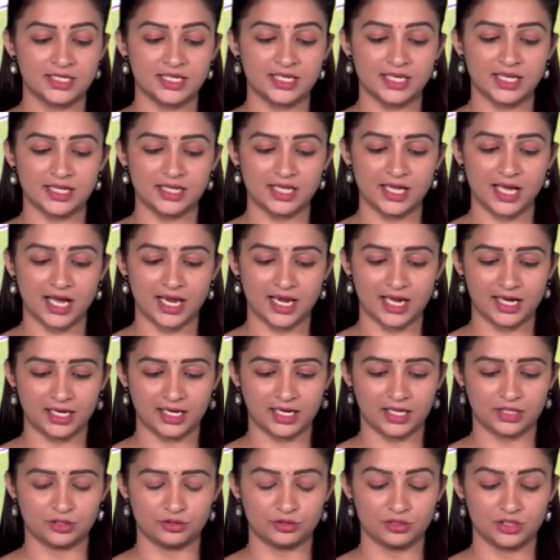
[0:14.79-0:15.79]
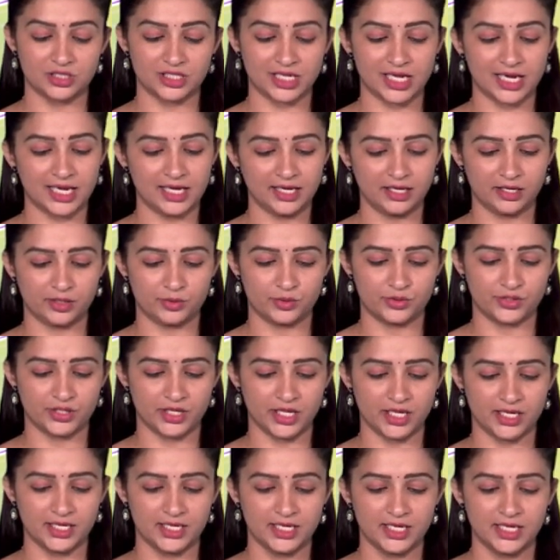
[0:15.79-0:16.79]
చిన్నది అలా కాదు చాలా
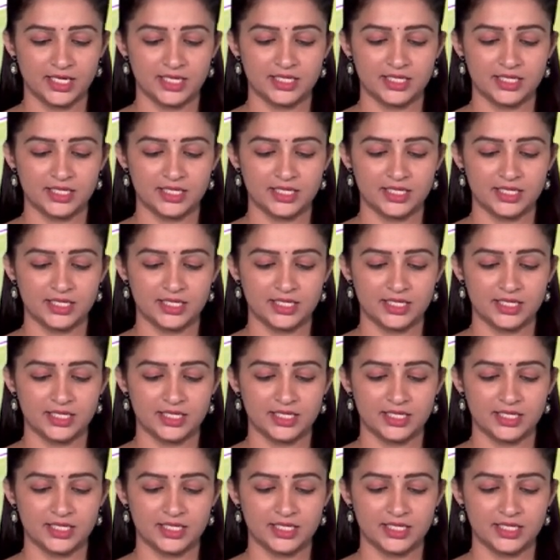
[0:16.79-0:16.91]
గడుస్తుంది